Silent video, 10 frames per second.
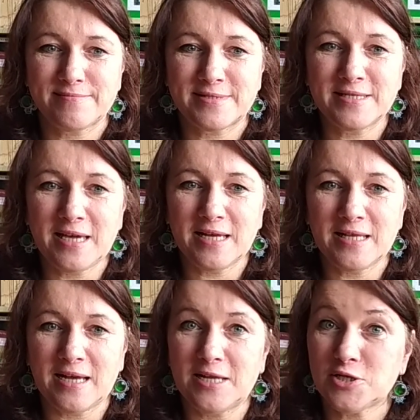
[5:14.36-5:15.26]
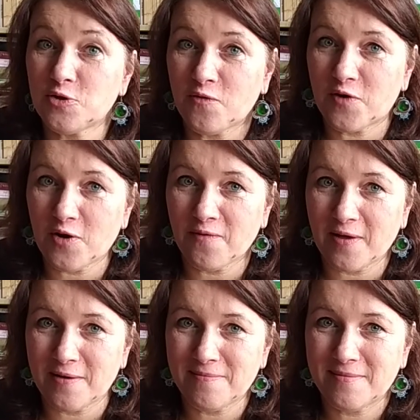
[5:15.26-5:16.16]
dnie na leżeniu w
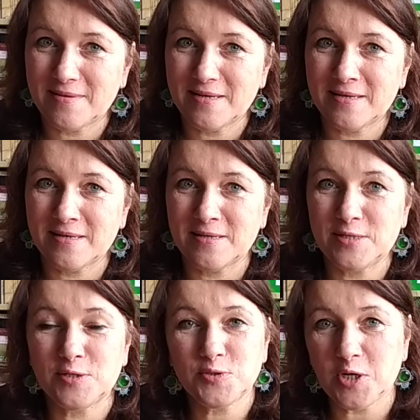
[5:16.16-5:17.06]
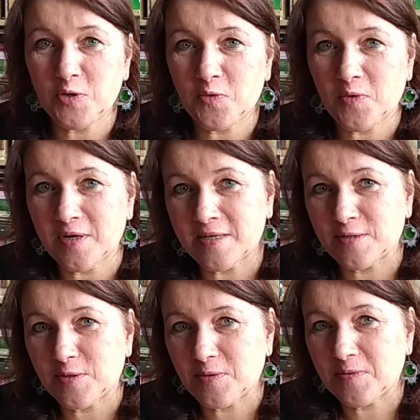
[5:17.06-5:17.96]
rowie e, i sączeniu e,